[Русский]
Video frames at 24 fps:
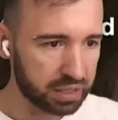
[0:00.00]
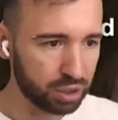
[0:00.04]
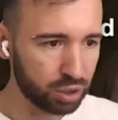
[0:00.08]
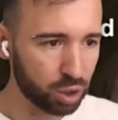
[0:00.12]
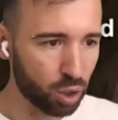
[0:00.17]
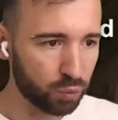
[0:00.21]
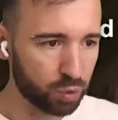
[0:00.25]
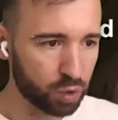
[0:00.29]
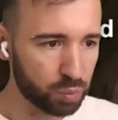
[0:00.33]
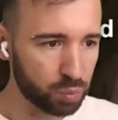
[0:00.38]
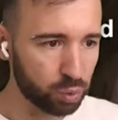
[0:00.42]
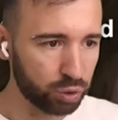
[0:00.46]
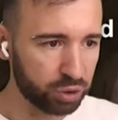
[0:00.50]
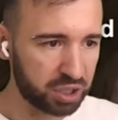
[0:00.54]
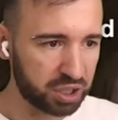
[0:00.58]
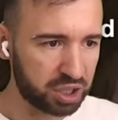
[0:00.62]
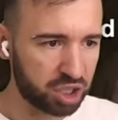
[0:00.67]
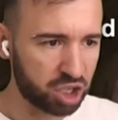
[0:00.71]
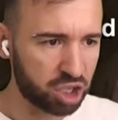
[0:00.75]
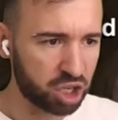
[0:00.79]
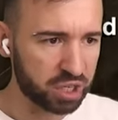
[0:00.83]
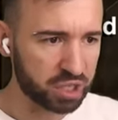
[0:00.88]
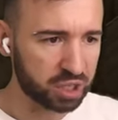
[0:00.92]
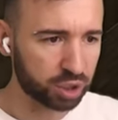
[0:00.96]
неловко будет,
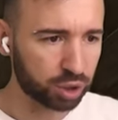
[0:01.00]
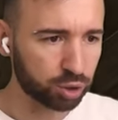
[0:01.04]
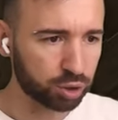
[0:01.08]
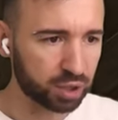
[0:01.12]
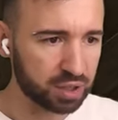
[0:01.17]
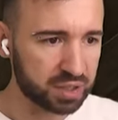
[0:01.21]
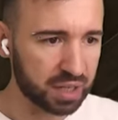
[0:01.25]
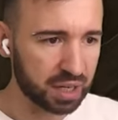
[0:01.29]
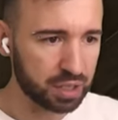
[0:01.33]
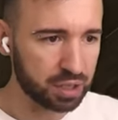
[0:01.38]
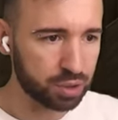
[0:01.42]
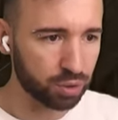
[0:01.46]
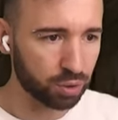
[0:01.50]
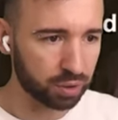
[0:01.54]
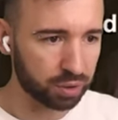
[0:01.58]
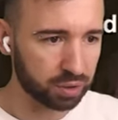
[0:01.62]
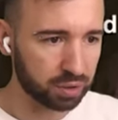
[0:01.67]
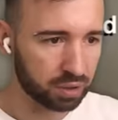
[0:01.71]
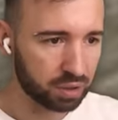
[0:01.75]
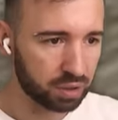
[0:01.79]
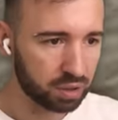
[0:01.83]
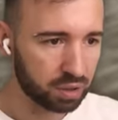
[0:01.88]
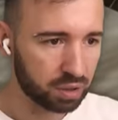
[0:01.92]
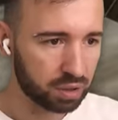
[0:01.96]
если сейчас кто-то зайдет.
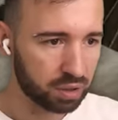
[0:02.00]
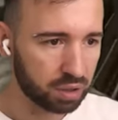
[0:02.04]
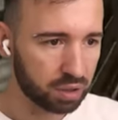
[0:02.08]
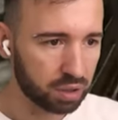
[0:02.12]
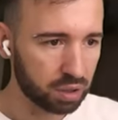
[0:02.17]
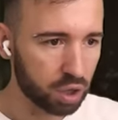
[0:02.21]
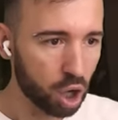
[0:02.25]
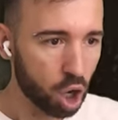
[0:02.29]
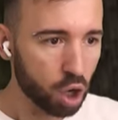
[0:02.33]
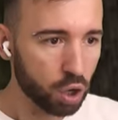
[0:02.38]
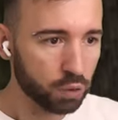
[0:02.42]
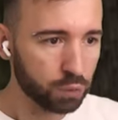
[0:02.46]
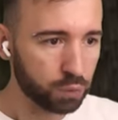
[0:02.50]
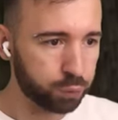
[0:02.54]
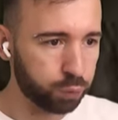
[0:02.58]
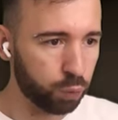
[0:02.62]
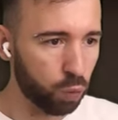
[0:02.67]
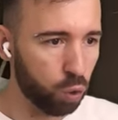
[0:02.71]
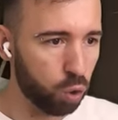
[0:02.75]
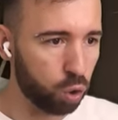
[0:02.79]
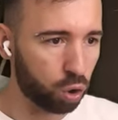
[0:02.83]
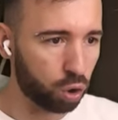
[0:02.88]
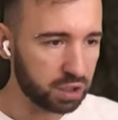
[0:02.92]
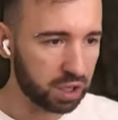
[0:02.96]

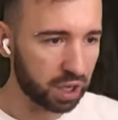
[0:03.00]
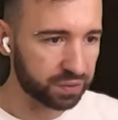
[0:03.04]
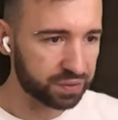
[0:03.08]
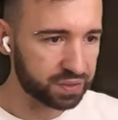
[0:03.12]
Фух, я